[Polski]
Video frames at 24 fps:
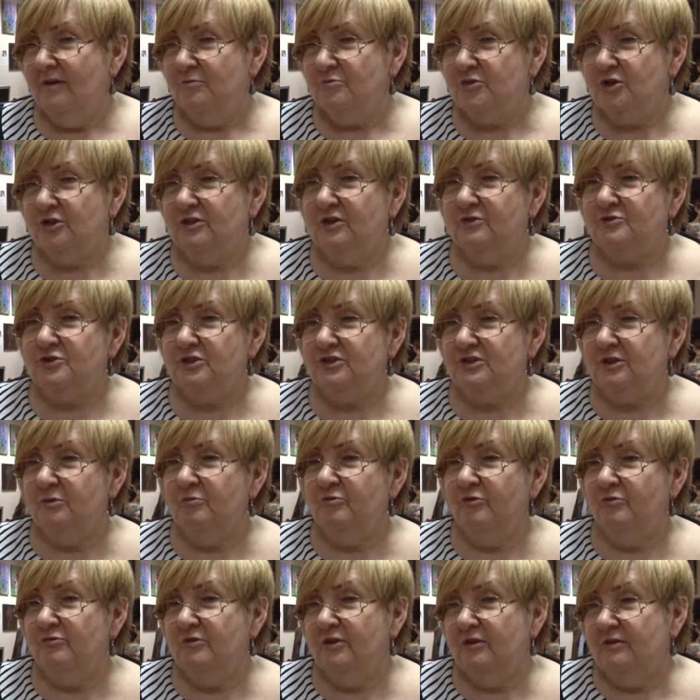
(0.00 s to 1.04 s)
Przede
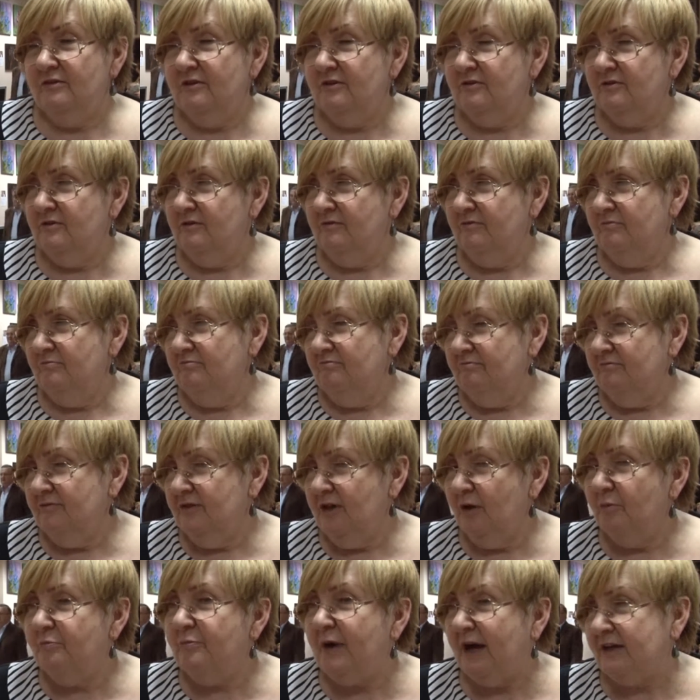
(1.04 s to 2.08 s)
wszystkim
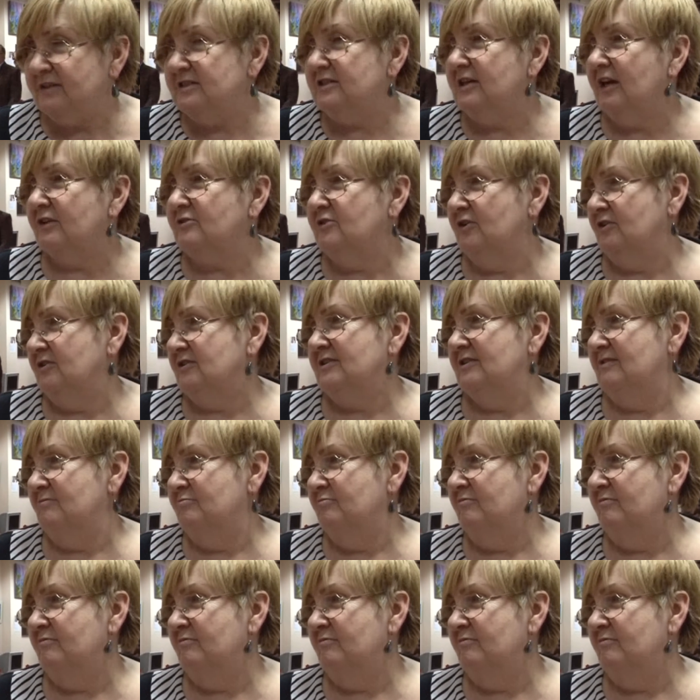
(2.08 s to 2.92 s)
no, pasja to jest